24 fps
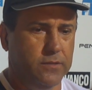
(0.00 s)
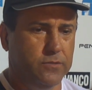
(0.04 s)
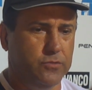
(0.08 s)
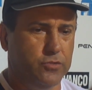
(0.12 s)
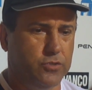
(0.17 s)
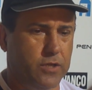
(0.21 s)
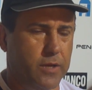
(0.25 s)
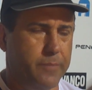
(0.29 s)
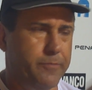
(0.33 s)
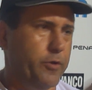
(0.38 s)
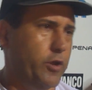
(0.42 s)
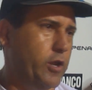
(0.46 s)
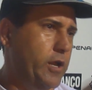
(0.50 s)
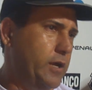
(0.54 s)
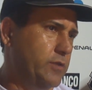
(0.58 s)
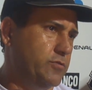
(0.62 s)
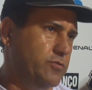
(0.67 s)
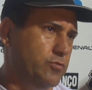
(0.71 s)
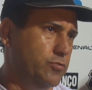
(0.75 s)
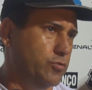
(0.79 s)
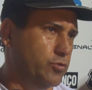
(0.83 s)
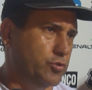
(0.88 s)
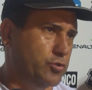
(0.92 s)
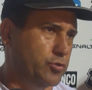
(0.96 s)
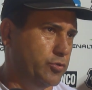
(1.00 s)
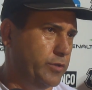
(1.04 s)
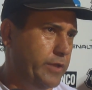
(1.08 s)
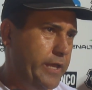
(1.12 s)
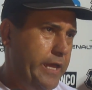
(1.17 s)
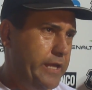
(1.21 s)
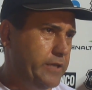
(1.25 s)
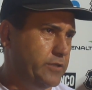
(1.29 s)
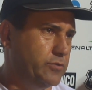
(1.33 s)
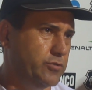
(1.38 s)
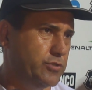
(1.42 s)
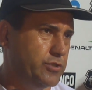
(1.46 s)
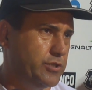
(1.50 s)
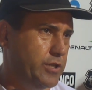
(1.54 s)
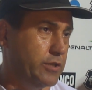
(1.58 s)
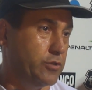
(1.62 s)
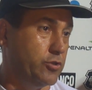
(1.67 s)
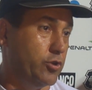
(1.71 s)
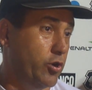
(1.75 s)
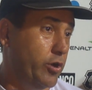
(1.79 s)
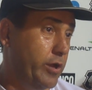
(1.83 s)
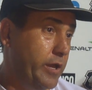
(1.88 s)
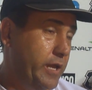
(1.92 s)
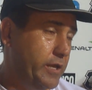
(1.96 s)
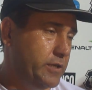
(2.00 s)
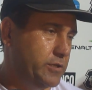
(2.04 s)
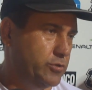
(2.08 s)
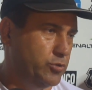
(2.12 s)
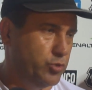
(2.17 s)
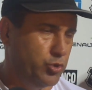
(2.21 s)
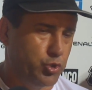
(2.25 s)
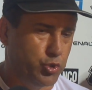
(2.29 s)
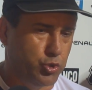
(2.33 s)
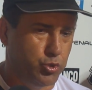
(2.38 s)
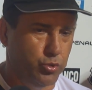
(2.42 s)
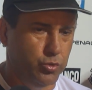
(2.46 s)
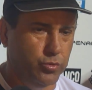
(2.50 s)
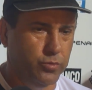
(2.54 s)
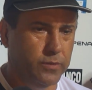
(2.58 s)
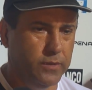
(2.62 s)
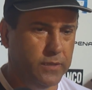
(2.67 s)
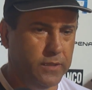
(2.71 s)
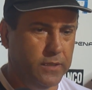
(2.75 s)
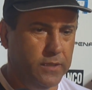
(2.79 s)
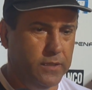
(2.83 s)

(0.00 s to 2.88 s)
nos campeonatos do Sudeste, do Centro-Oeste, do Sul,